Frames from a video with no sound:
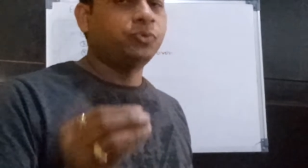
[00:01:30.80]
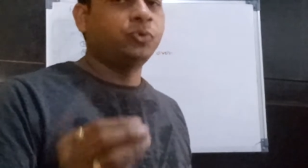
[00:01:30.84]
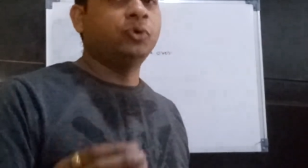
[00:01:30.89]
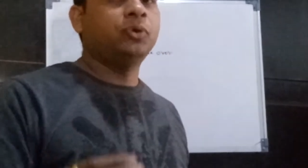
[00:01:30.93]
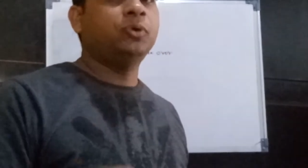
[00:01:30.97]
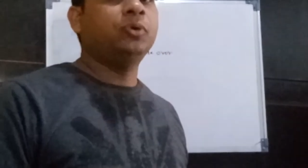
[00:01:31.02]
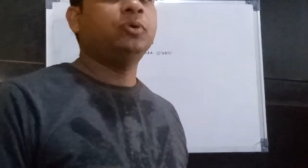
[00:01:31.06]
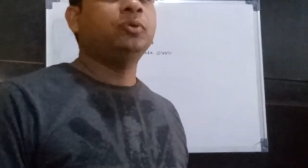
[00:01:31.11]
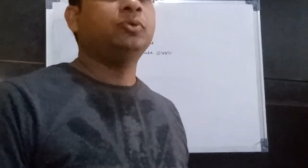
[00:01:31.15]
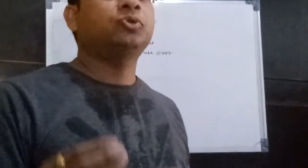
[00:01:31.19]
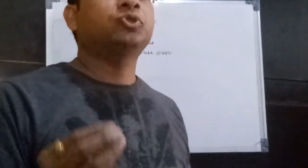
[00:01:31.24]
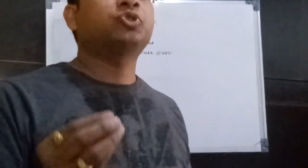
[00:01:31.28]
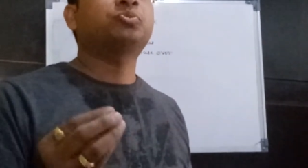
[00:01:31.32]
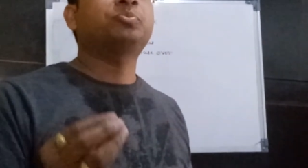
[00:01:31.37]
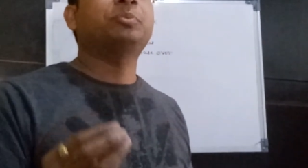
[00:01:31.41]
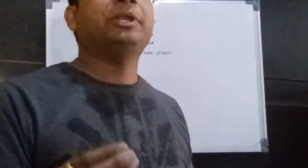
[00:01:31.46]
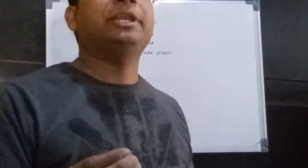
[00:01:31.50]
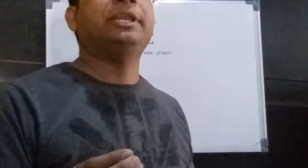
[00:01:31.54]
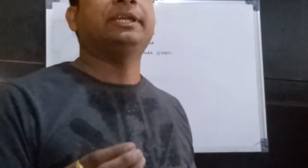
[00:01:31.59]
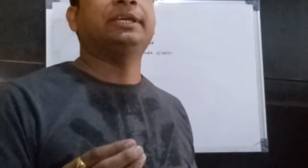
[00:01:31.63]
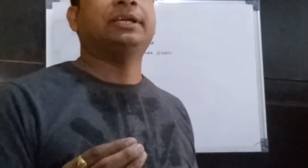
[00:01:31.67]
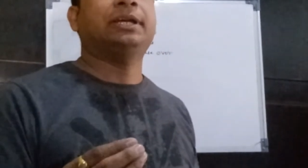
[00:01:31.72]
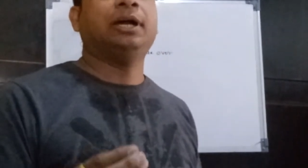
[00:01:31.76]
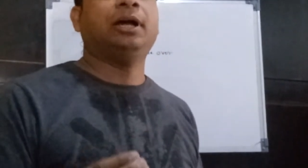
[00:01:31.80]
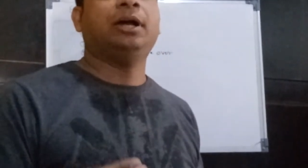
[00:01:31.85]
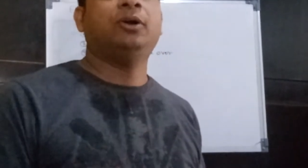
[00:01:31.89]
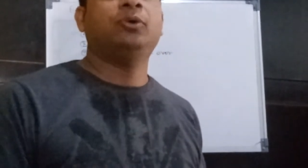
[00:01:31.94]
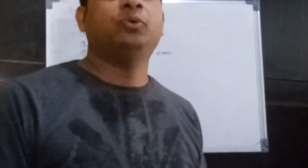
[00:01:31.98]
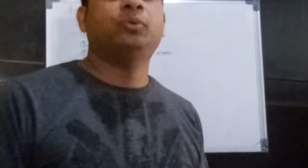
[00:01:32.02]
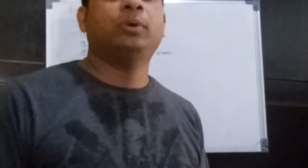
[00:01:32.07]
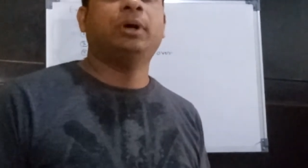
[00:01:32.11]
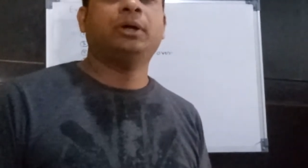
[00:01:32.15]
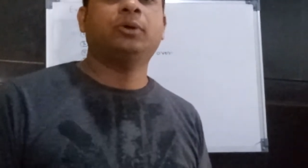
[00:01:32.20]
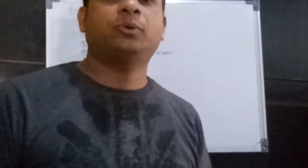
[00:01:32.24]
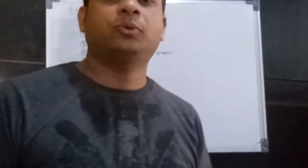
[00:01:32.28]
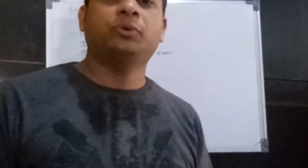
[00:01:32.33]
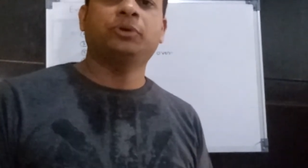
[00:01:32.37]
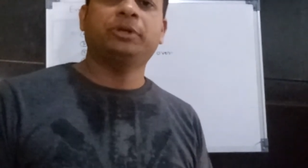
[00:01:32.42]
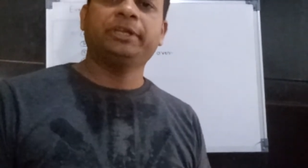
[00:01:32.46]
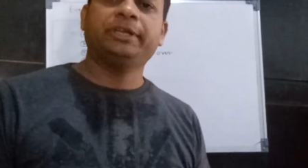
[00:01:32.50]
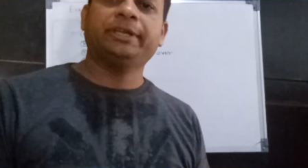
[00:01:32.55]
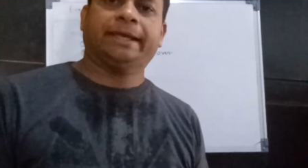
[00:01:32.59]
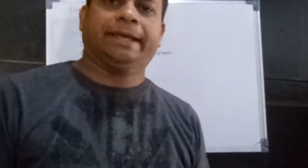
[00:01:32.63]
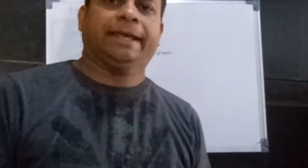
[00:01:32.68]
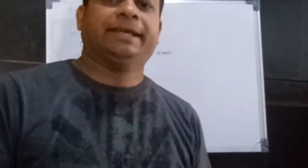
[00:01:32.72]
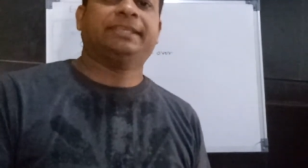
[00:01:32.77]
वो उसमें लिखा हुआ
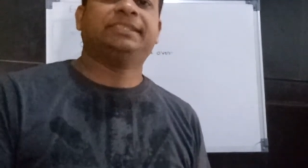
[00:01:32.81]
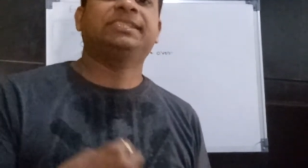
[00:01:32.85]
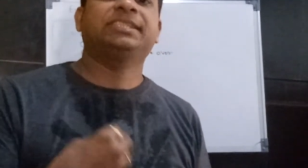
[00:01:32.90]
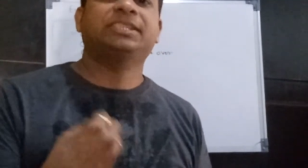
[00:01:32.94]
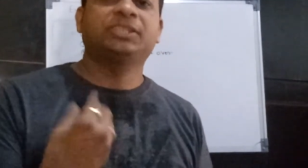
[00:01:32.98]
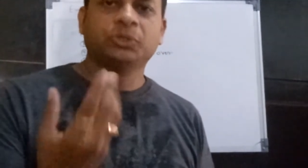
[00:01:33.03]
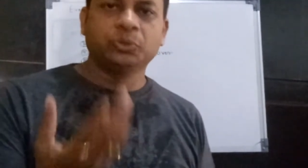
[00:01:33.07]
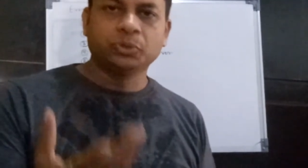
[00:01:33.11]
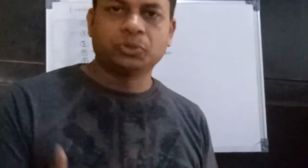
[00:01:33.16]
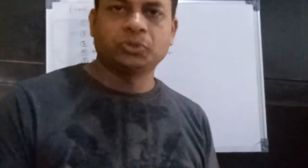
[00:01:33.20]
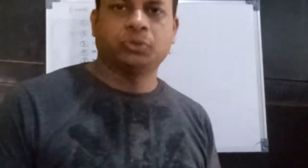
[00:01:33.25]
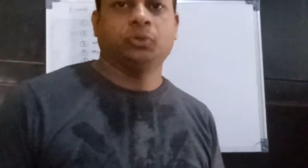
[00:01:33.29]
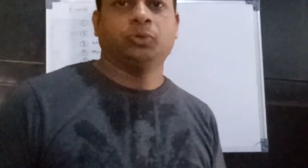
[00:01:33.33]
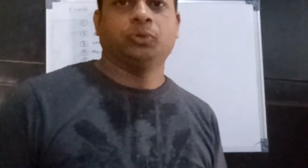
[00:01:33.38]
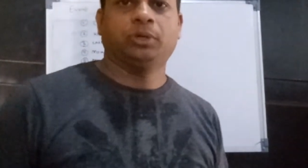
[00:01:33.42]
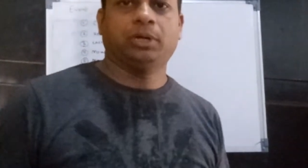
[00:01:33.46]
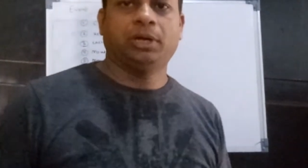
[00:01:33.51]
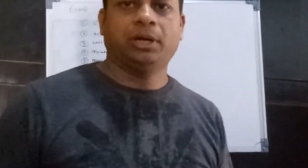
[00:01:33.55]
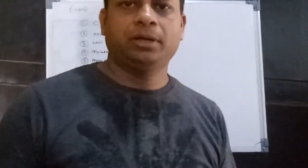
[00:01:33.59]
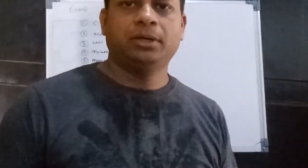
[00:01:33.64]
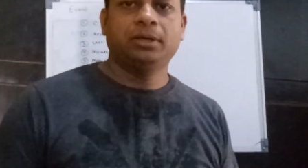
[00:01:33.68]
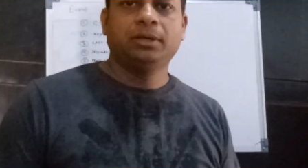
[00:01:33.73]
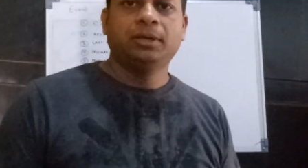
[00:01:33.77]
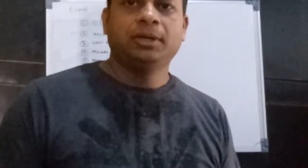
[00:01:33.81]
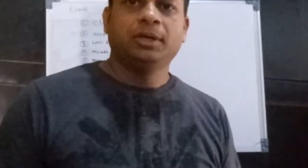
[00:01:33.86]
कोडिंग एग्जीक्यूट होगा